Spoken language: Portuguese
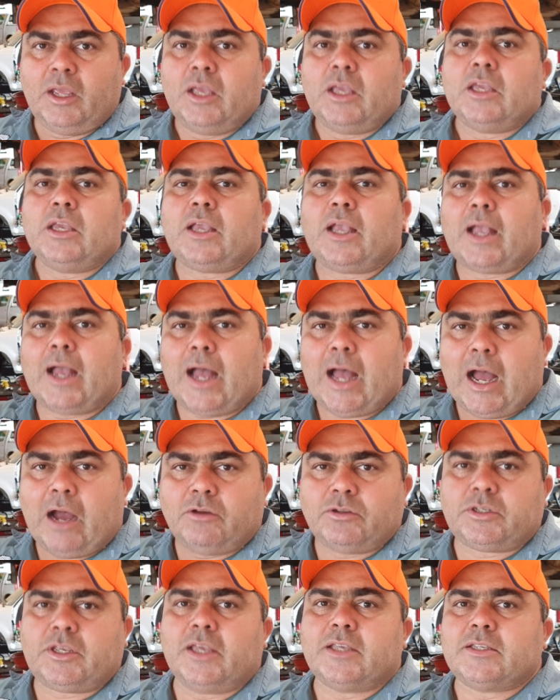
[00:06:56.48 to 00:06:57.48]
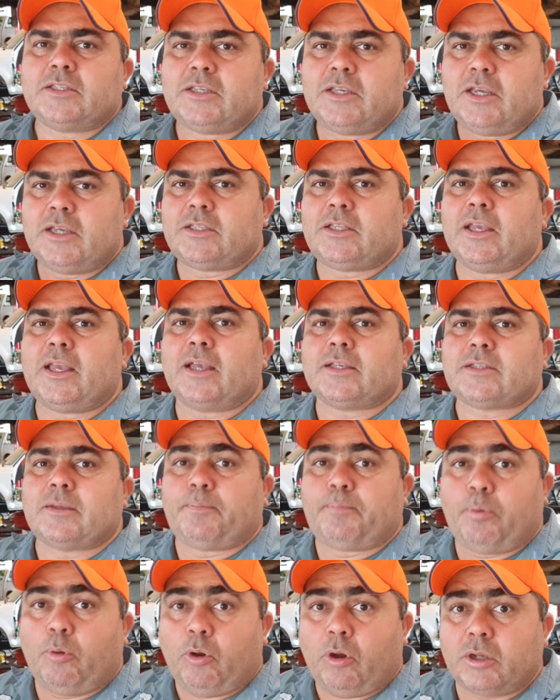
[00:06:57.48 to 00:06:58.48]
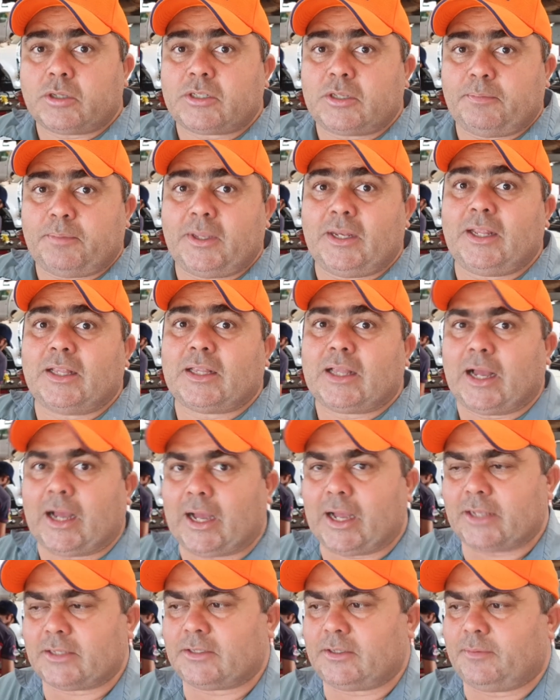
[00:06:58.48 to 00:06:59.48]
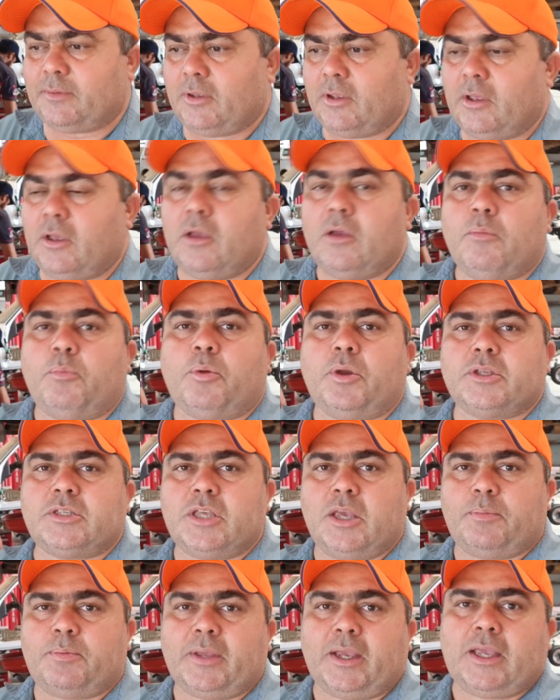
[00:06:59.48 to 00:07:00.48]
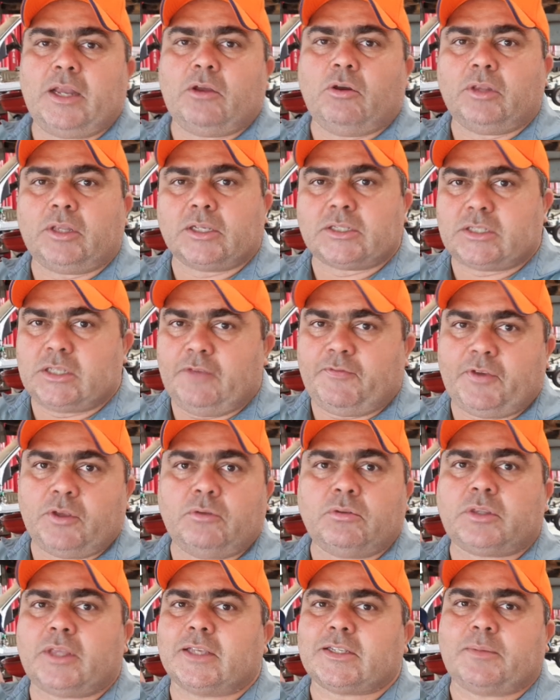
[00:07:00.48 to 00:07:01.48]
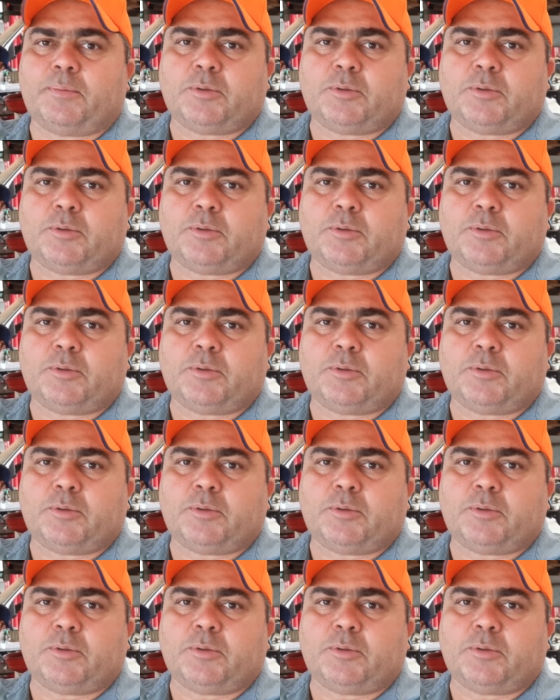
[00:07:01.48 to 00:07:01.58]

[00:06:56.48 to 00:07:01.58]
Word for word: em carros que existem essa possibilidade, por exemplo, naquele Honda Civic não tem essa